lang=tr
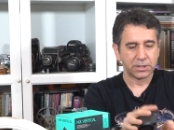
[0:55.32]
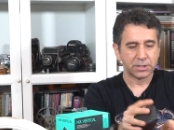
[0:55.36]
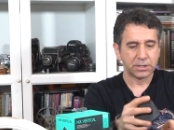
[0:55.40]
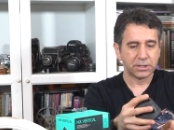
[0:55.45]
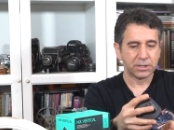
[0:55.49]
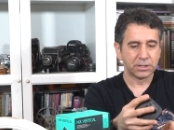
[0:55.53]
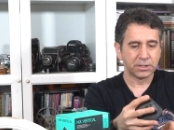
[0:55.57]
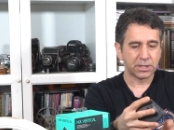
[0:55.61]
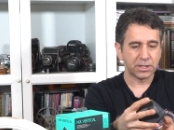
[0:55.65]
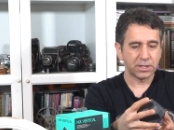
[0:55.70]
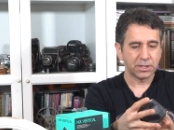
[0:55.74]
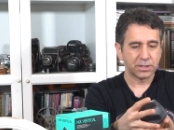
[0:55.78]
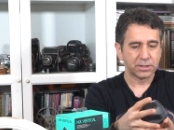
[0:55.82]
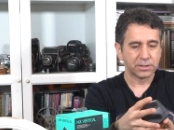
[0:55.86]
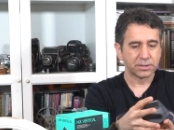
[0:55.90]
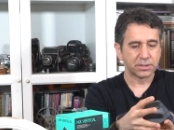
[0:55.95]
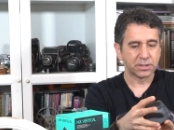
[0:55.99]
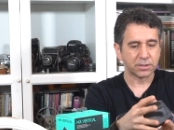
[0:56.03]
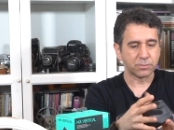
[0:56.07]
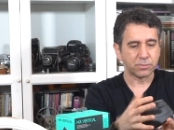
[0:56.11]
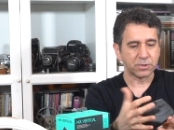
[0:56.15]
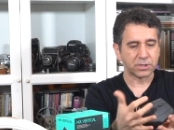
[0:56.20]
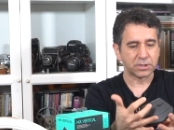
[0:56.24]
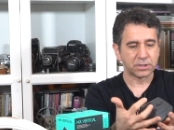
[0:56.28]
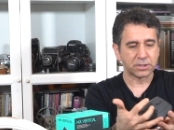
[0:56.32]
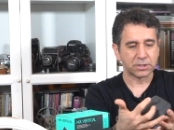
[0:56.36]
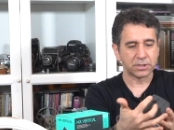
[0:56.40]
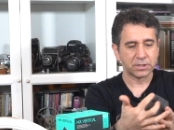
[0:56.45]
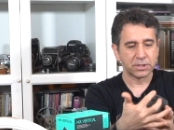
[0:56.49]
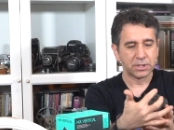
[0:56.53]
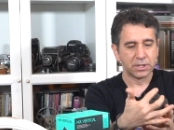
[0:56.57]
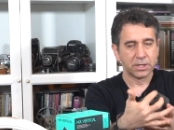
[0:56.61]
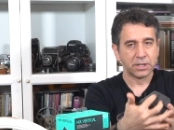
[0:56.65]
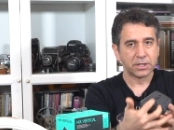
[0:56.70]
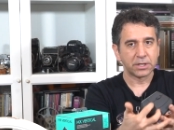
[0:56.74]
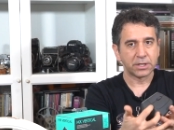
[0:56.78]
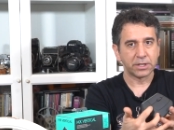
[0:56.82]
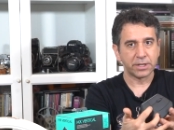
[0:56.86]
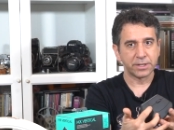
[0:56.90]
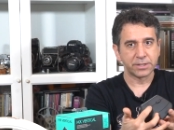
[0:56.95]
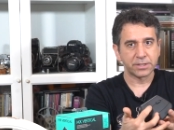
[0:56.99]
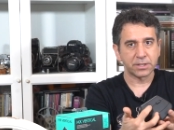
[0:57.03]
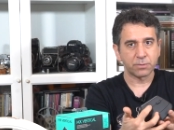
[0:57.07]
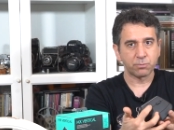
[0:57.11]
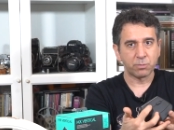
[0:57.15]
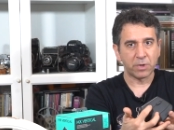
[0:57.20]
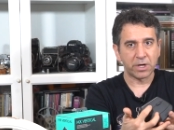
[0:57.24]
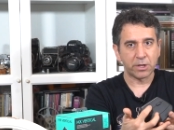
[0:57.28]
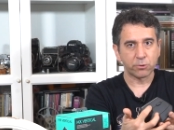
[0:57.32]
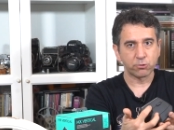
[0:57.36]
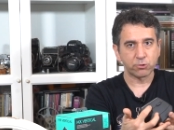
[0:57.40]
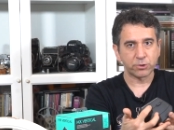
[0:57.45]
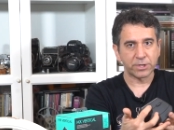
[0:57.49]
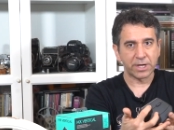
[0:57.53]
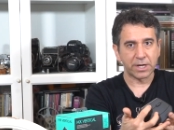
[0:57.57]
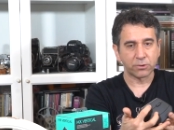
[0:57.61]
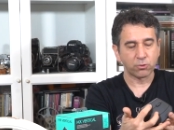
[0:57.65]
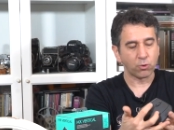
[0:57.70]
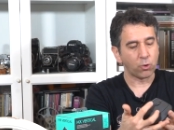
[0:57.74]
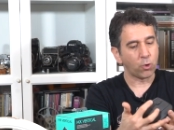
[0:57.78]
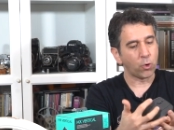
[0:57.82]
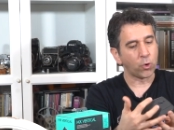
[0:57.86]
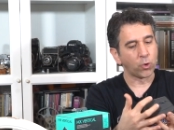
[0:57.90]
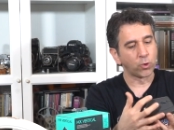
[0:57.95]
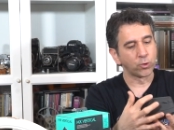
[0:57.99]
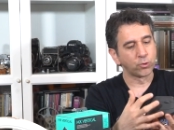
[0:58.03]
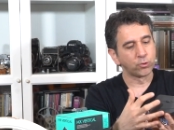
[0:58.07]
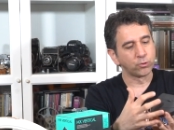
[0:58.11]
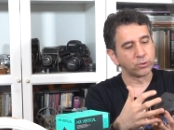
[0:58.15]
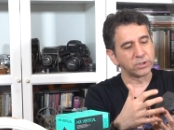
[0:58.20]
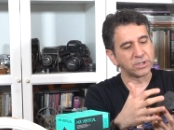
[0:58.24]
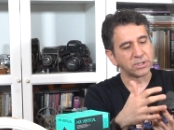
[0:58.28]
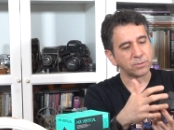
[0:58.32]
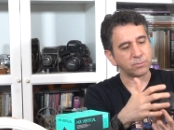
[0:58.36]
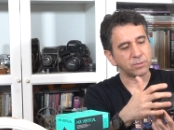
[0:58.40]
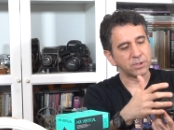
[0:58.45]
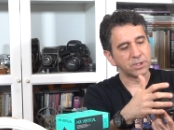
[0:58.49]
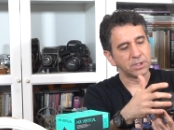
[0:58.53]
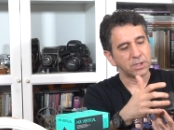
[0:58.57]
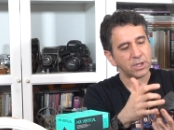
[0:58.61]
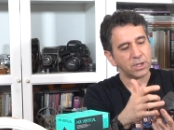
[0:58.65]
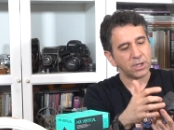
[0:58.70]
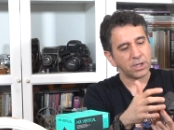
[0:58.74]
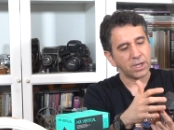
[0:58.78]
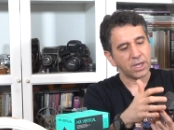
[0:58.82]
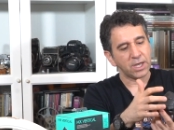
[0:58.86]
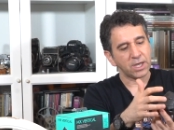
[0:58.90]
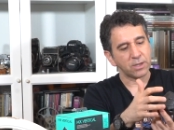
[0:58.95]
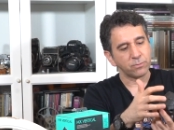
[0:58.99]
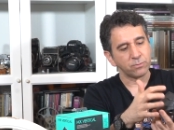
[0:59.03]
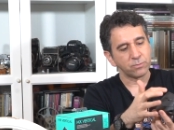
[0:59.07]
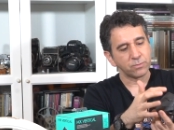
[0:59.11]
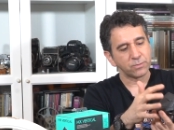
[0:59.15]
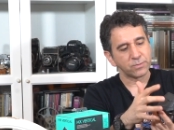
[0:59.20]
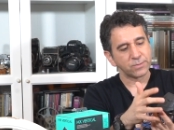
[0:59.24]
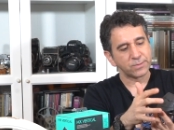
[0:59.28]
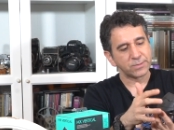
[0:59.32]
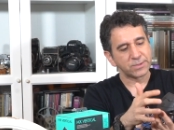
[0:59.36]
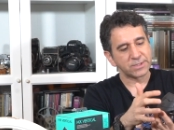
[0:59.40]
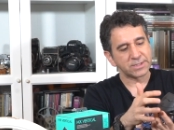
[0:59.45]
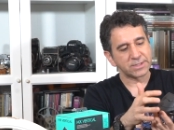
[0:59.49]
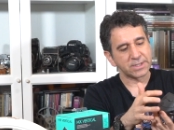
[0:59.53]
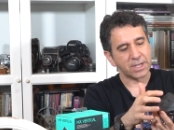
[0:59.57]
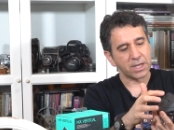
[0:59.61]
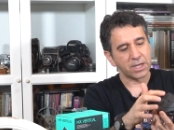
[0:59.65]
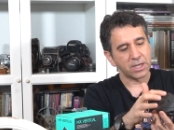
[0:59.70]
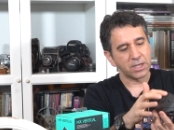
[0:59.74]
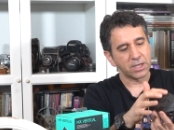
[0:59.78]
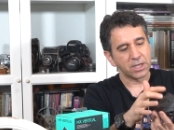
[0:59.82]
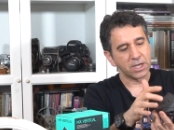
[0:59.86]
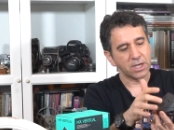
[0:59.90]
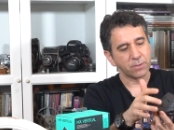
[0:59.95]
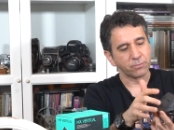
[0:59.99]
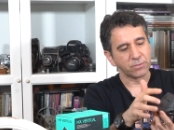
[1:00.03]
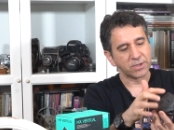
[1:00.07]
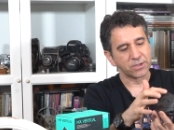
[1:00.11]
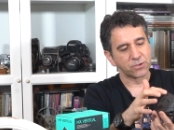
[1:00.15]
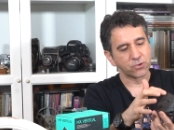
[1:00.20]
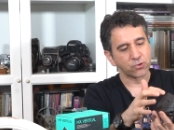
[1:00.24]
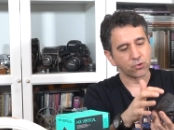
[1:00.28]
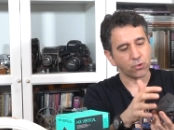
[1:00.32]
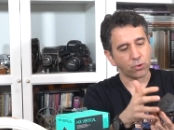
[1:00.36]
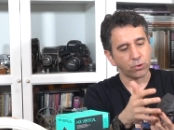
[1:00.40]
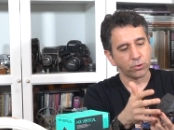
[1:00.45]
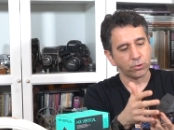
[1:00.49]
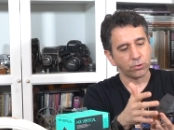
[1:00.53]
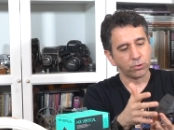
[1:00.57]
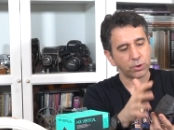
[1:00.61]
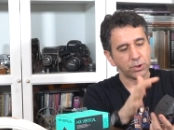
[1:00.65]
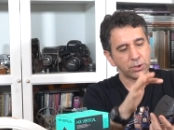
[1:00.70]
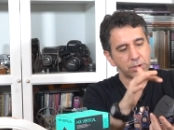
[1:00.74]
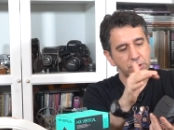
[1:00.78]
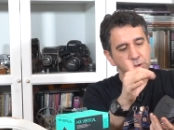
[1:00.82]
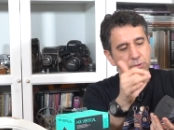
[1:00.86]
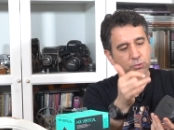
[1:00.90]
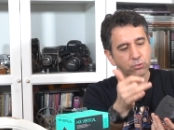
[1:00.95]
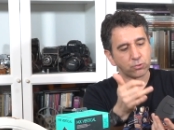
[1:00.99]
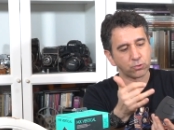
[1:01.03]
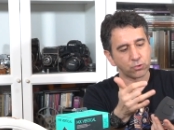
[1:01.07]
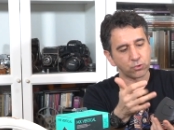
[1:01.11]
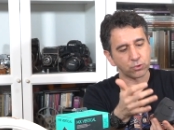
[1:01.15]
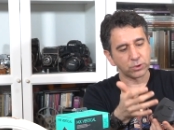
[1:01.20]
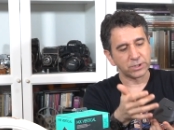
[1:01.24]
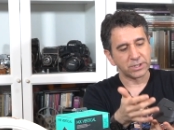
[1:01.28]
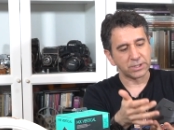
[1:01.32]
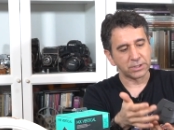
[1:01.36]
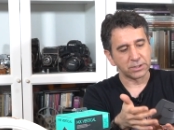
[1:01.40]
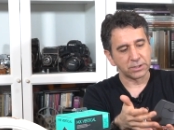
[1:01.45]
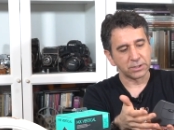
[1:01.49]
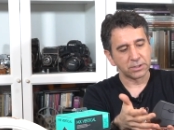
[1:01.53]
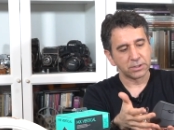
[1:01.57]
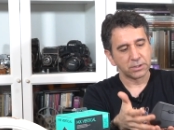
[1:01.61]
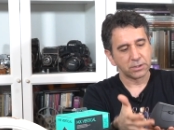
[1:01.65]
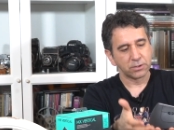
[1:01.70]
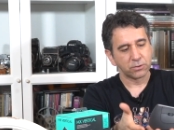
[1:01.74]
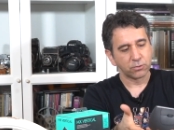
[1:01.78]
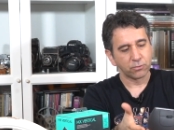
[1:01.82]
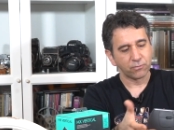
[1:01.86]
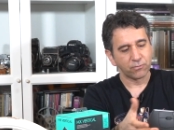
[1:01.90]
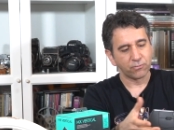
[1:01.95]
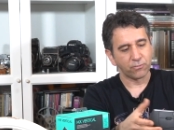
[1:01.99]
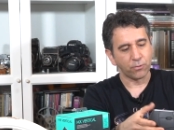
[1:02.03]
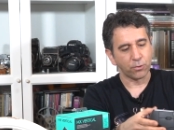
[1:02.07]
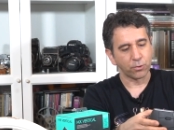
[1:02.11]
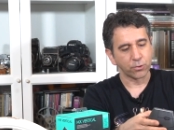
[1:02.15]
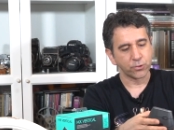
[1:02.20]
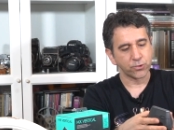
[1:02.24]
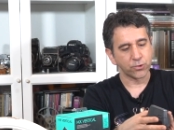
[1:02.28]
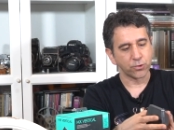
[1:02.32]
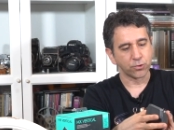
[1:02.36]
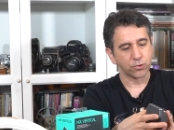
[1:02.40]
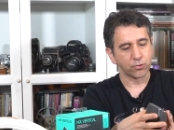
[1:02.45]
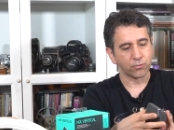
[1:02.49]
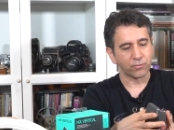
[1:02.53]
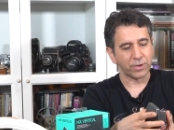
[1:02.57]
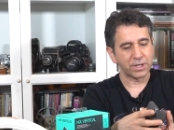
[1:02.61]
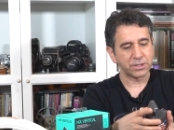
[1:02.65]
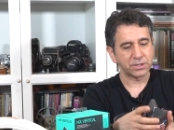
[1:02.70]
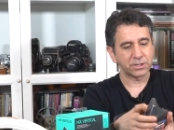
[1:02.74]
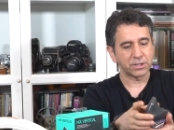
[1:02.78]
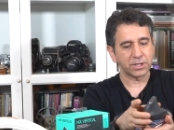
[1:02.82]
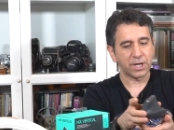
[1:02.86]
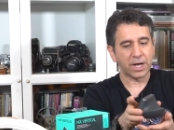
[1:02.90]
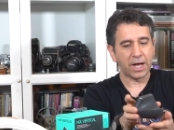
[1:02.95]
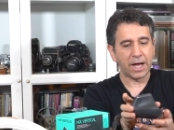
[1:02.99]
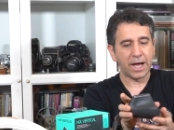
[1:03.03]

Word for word: Yine tabii ki klasik mouse'larda olduğu gibi hem sağ hem de sol tuşların fonksiyonu var.